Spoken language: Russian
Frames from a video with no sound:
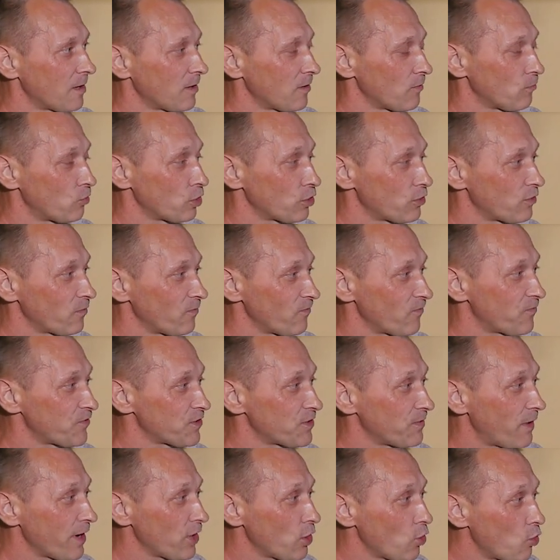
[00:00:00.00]
вот в
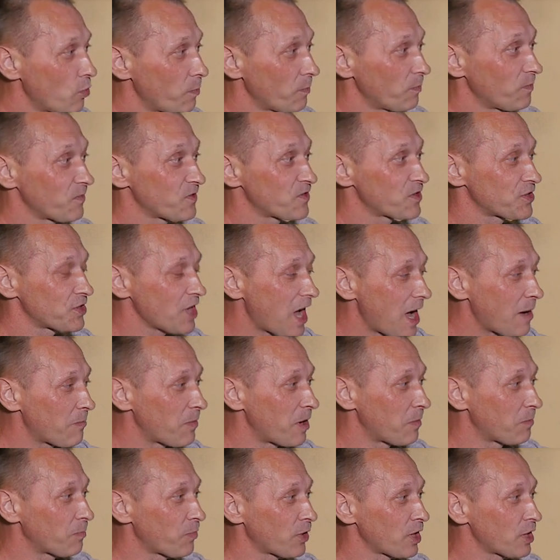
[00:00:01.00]
своем
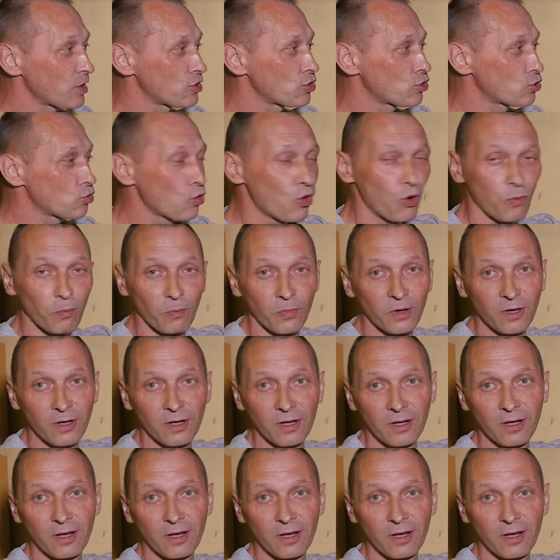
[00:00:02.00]
самом простом